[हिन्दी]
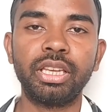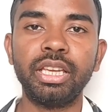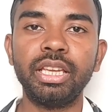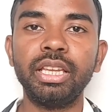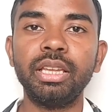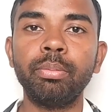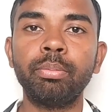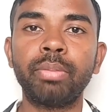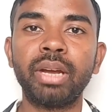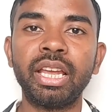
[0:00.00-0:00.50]

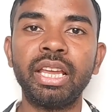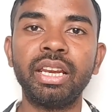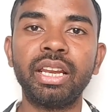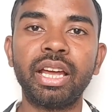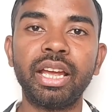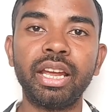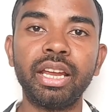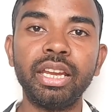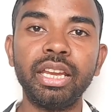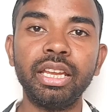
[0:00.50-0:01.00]
कि
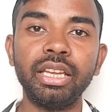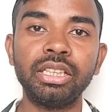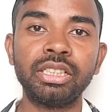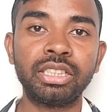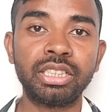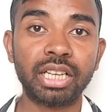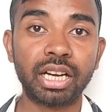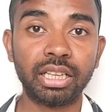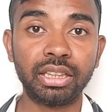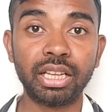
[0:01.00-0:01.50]

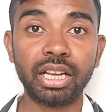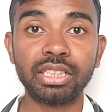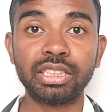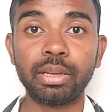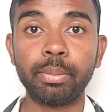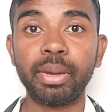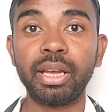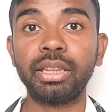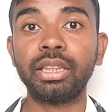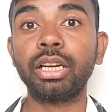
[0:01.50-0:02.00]
महिलाएं ज़्यादा
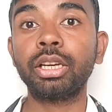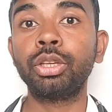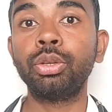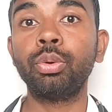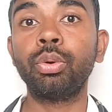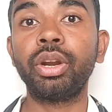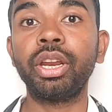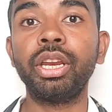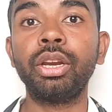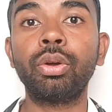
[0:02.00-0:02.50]
समय तक
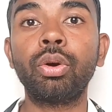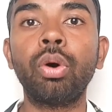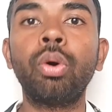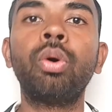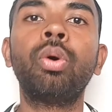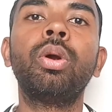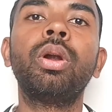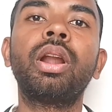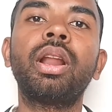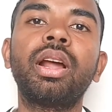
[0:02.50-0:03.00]
यूरिन को
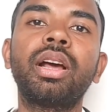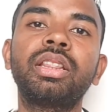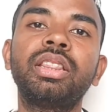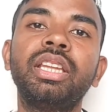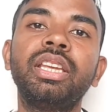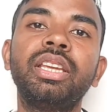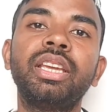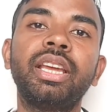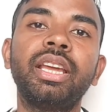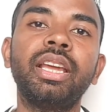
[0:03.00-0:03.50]
होल्ड
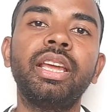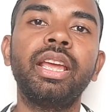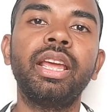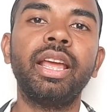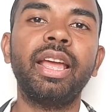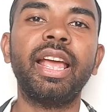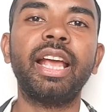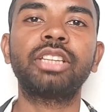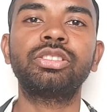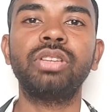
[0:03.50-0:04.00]
रखती हैं
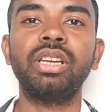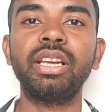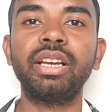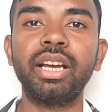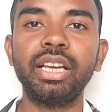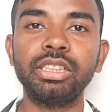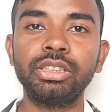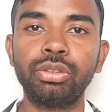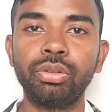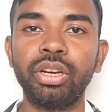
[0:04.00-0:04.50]
एक्चुअली
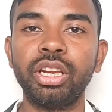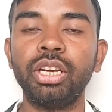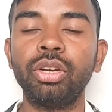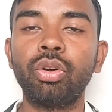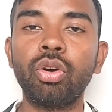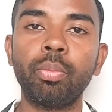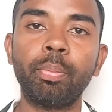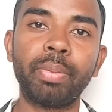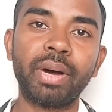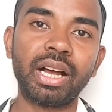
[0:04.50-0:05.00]
गाइस
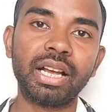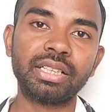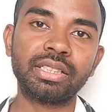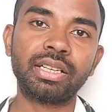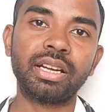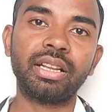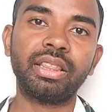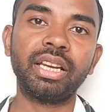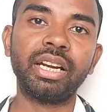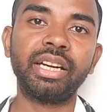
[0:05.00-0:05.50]
यूरिन को
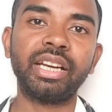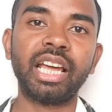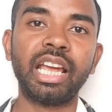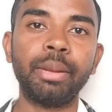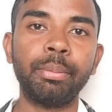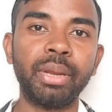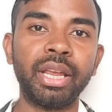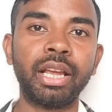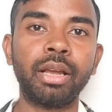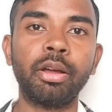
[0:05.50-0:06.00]
पास करते
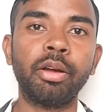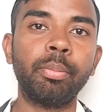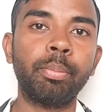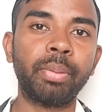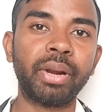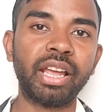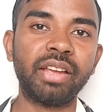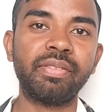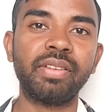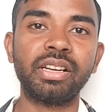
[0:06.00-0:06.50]
टाइम एक
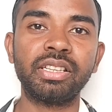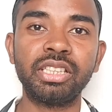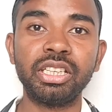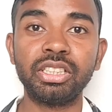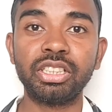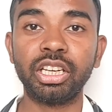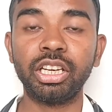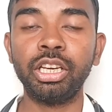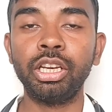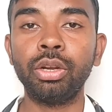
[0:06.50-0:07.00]

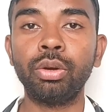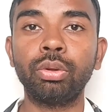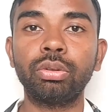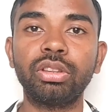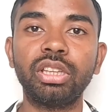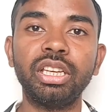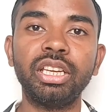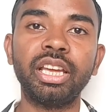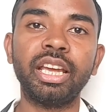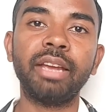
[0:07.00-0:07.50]
प्राइवेसी चाहिए
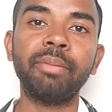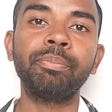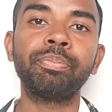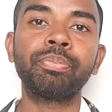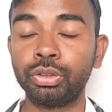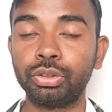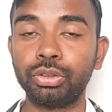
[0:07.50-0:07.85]
होती है